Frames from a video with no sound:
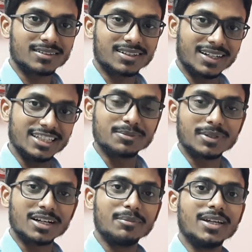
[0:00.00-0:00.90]
क्रेज़
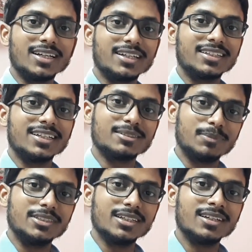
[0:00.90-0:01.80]
में कमी आ जाती है इस
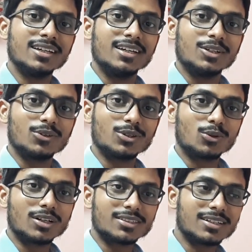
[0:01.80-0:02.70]
पीछे क्योंकि
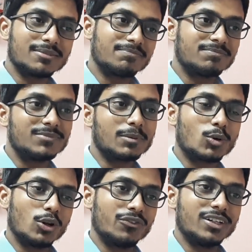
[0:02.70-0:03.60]
थोड़ा सा जब
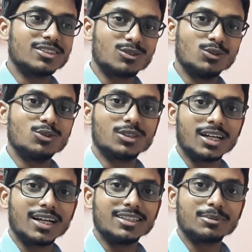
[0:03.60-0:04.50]
कॉन्फिडेंस लूज़
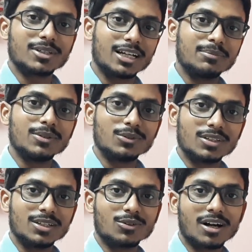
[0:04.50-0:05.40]
होता है जब साथ में
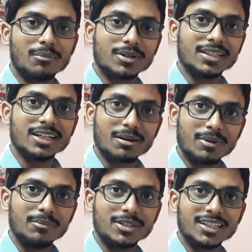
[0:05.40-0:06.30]
होते हैं तो काम करने का
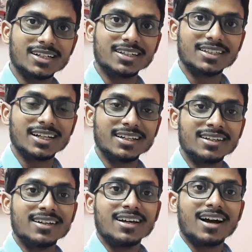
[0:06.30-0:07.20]
मन भी ज़्यादा करता है
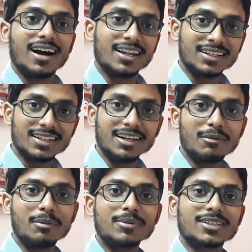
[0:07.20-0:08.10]
हालांकि
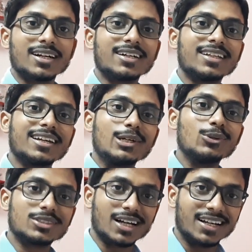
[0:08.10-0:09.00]
हमारे पास लगातार
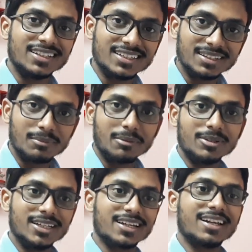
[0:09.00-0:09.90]
रिक्वेस्ट आ रही थी मैं
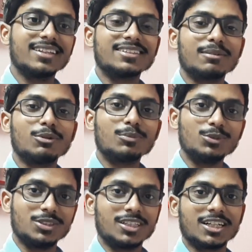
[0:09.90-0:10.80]
भी देख रहा था सब लोग
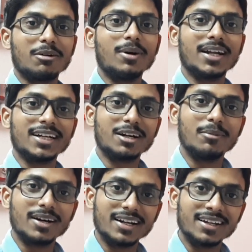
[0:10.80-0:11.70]
पूछे थे कब आ रहे हैं
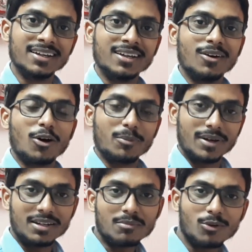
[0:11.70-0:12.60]
कब आ रहे हैं और
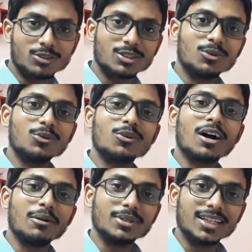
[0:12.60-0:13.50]
मैंने बहुत से लोगों को
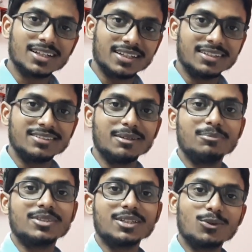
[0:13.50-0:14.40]
कहा भी था कि
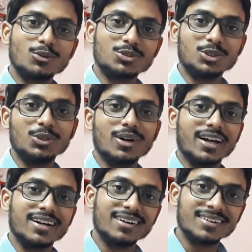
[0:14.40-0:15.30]
जब से कोक स्टूडियो
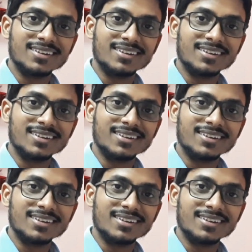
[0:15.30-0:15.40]
आएगा